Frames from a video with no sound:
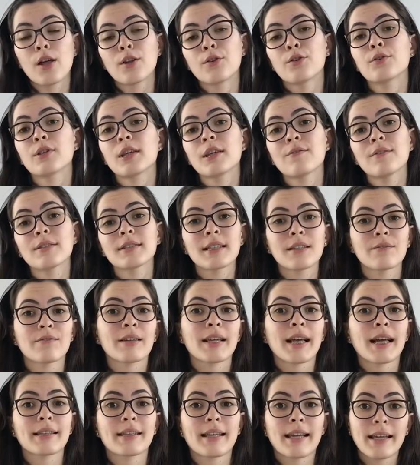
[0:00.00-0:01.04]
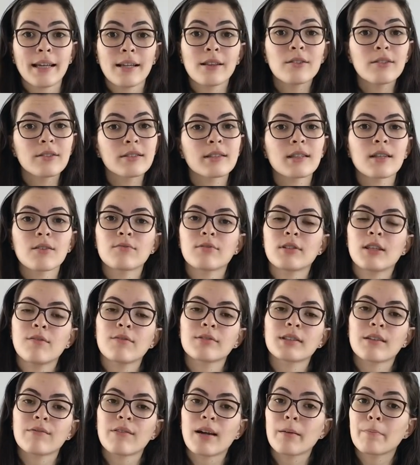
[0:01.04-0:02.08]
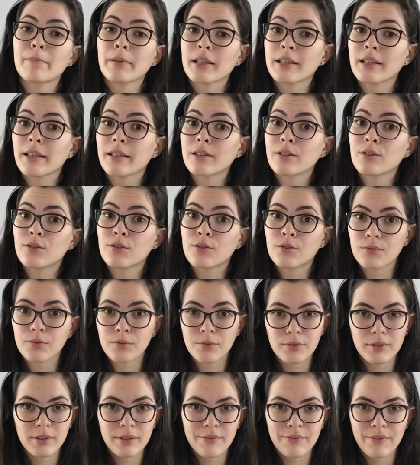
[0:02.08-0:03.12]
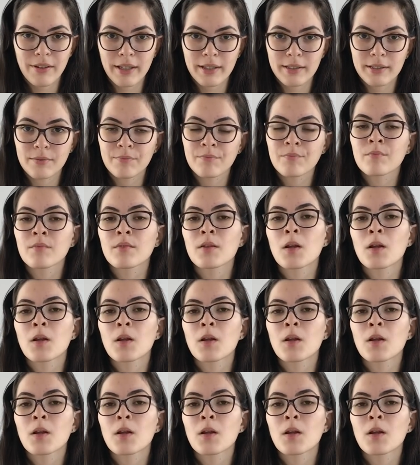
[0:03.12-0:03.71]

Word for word: do que você ficar na ilusão de que você vai aprender tudo de vez.